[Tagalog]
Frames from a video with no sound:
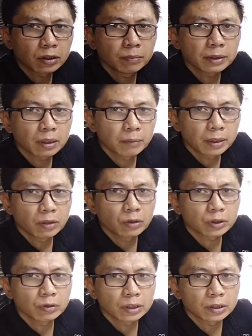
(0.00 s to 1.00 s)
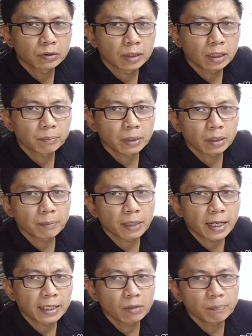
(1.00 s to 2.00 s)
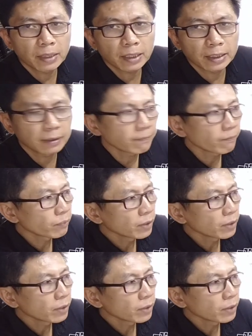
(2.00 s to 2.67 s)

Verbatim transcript: so ibig sabihin lost connection lang. Pero pag ayaw pa rin,